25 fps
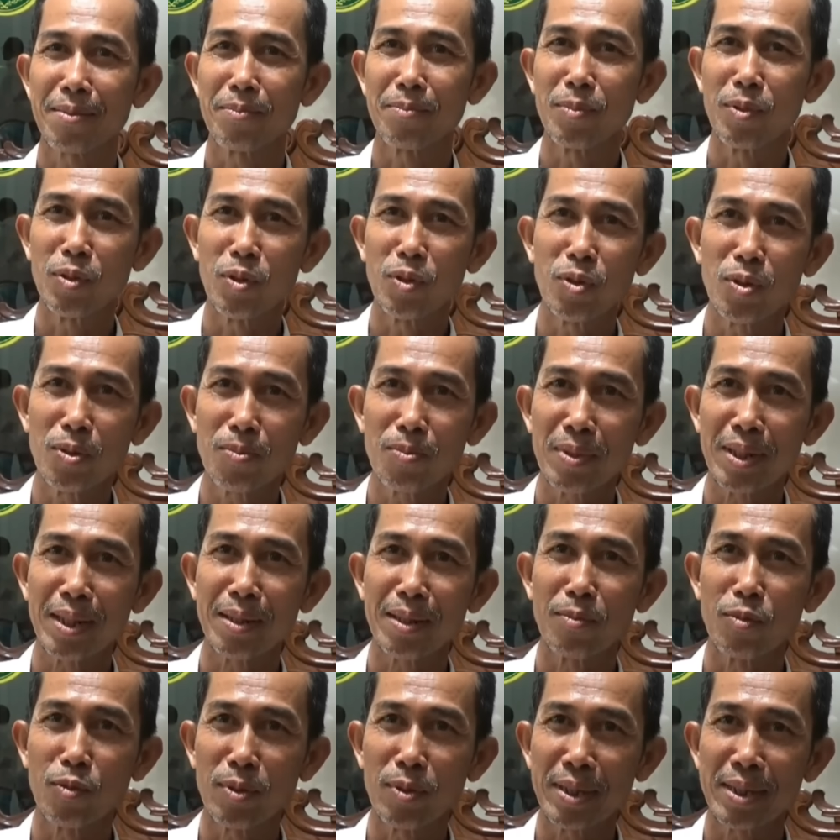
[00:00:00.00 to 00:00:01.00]
bertemu
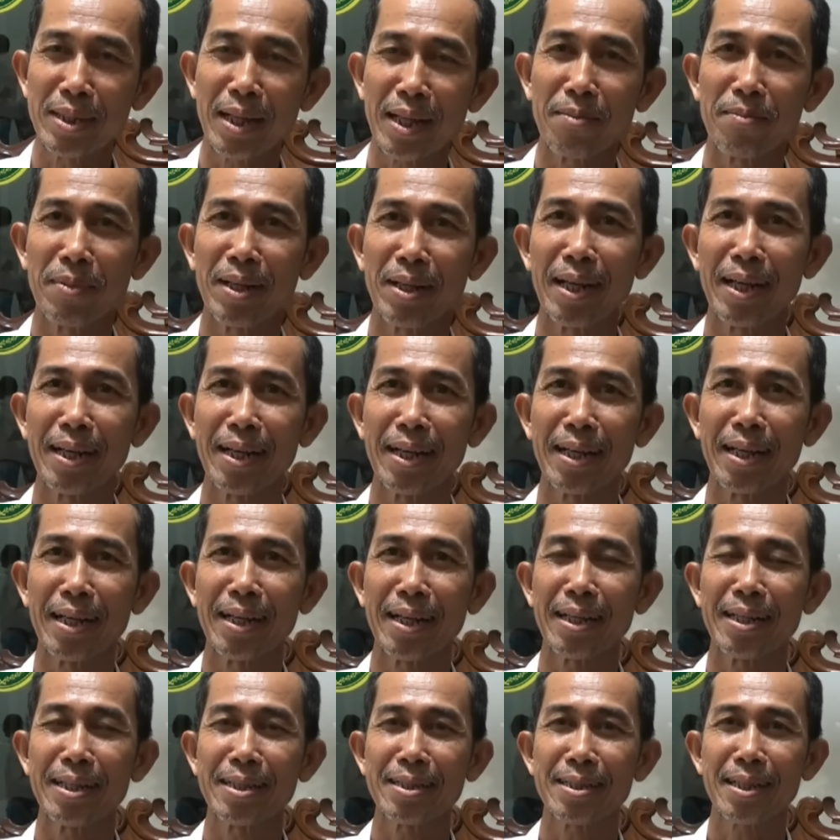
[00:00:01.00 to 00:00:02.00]
menemui sama
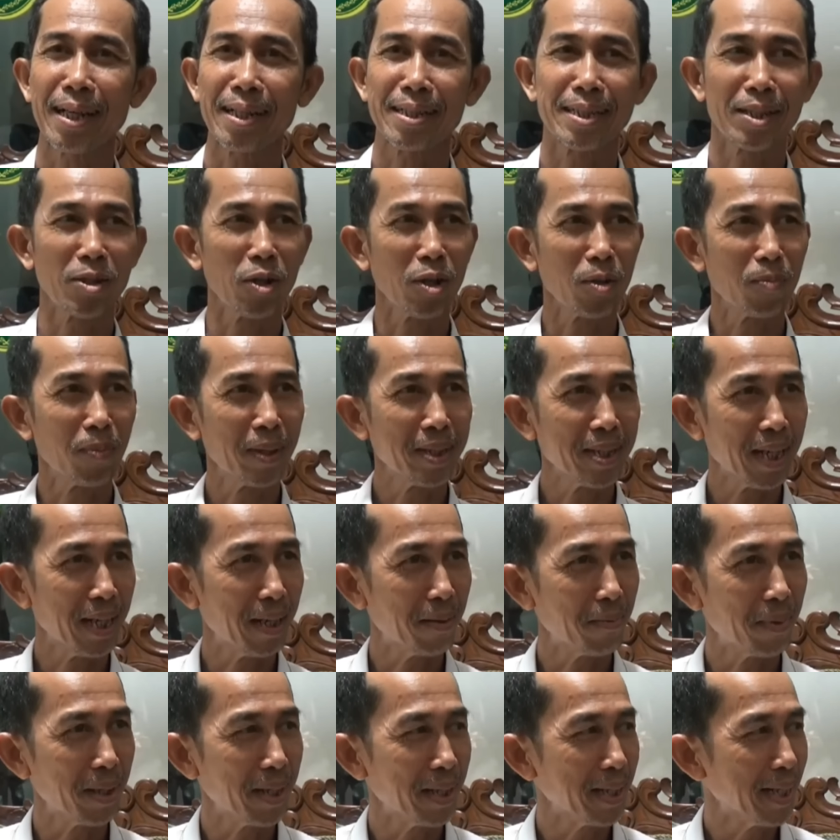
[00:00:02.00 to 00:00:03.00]
saksi
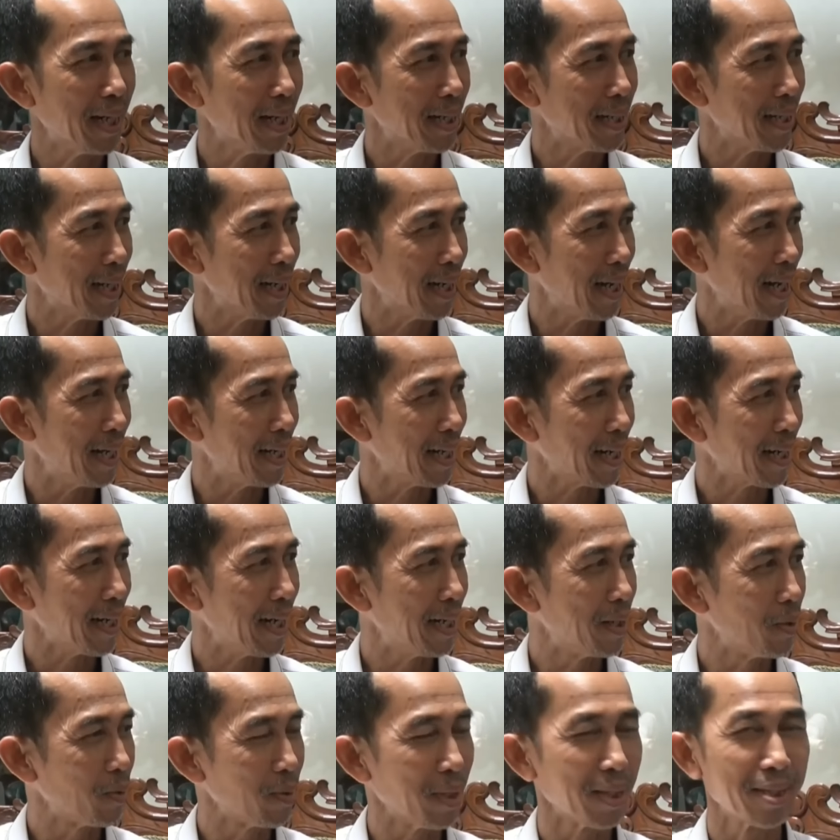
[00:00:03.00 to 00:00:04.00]
korban dalam
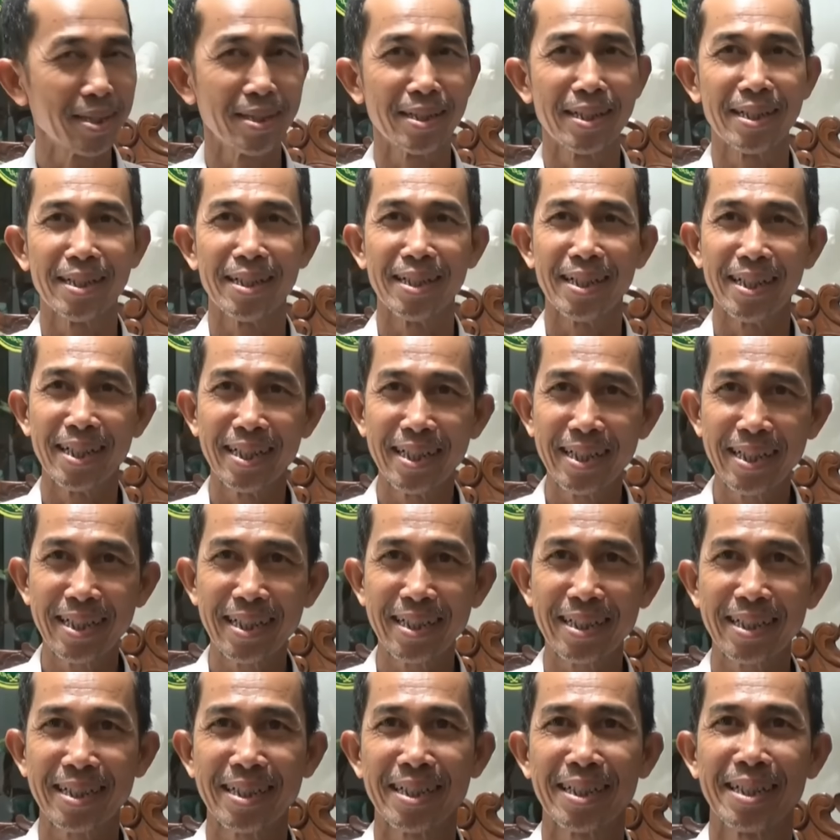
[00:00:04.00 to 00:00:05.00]
hal ini
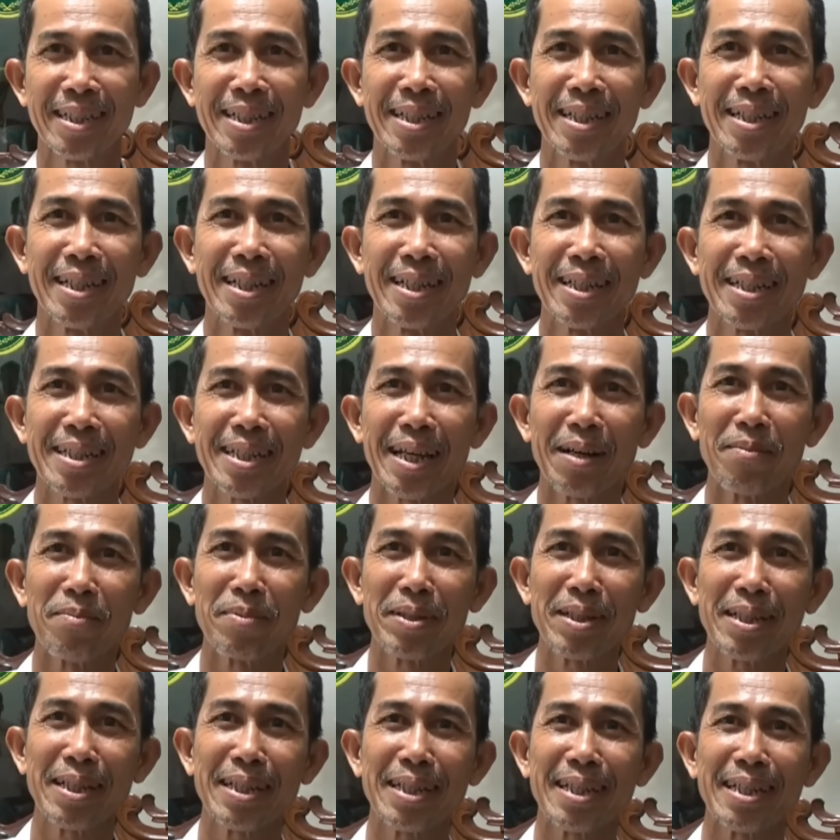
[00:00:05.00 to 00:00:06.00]
sendiri
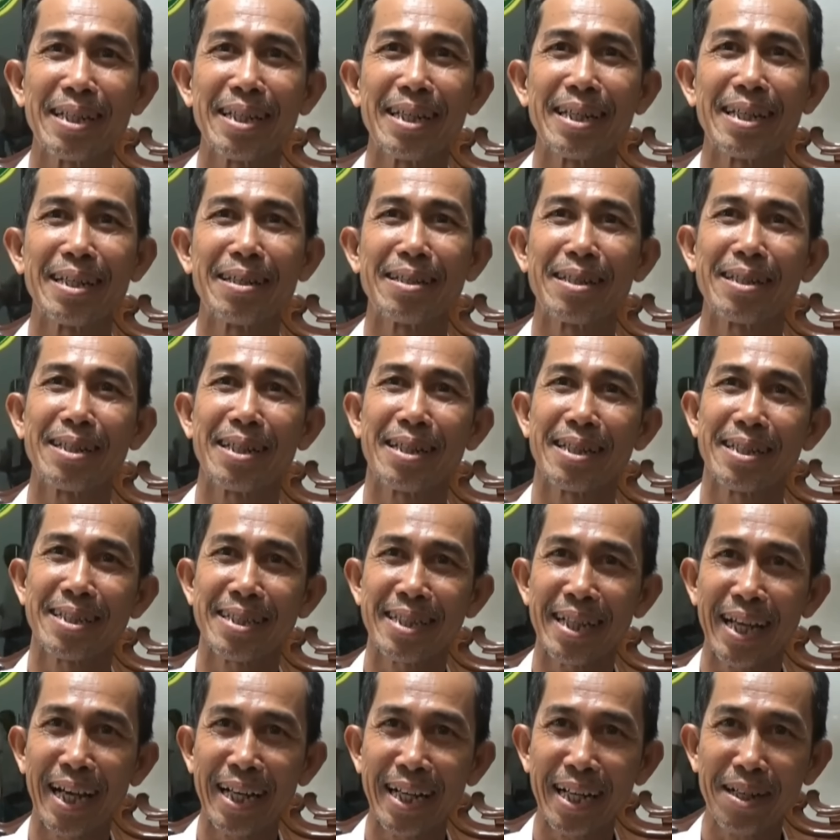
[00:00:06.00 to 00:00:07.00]
tapi
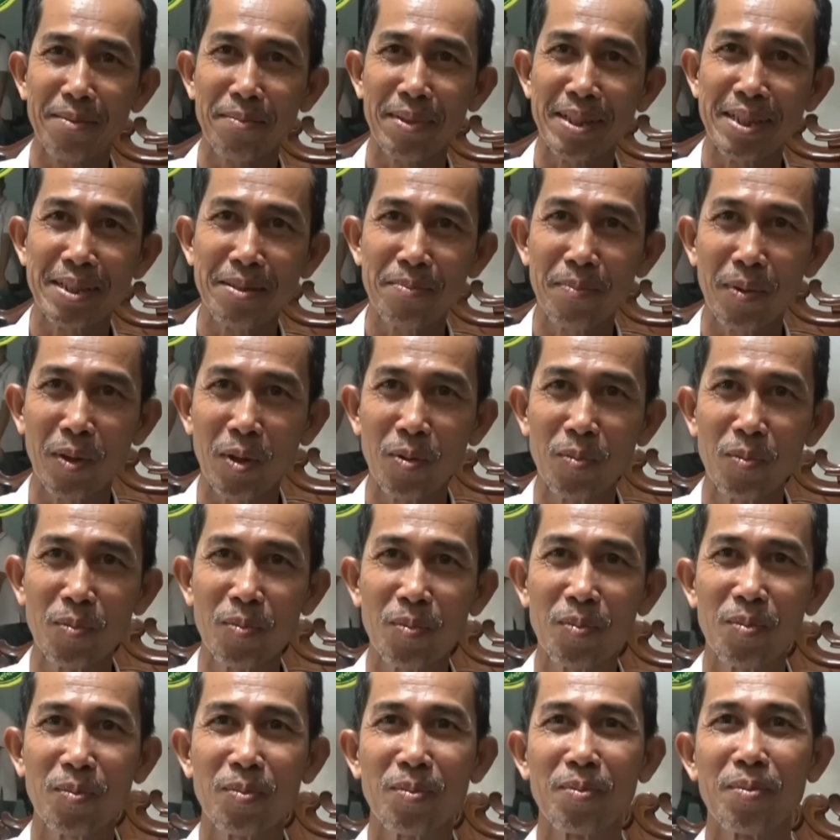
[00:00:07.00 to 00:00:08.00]
si anak masih
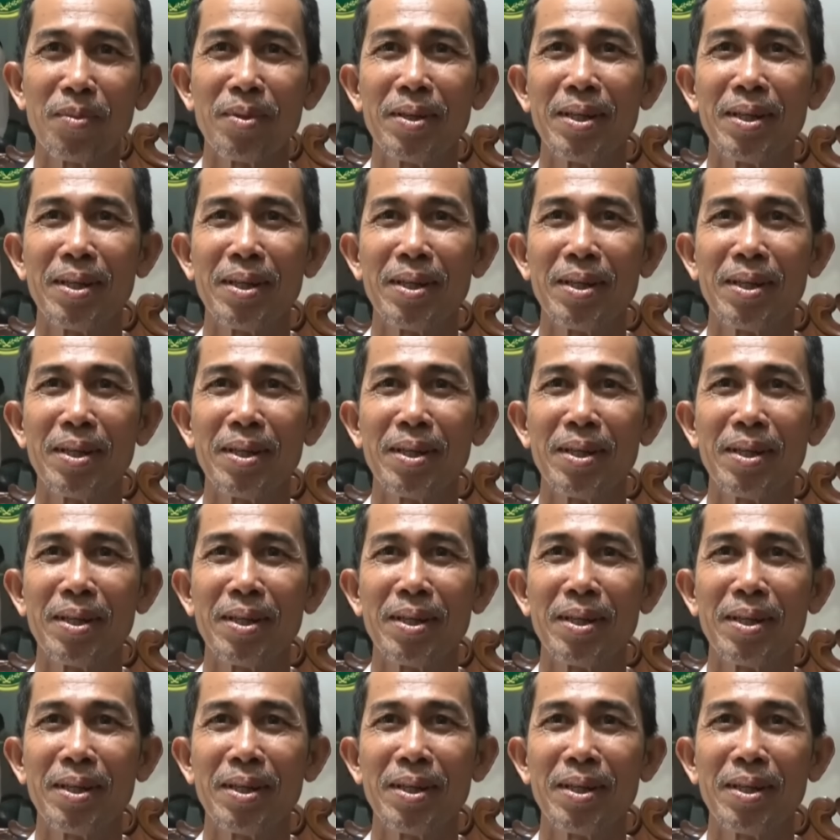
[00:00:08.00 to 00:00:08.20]
belum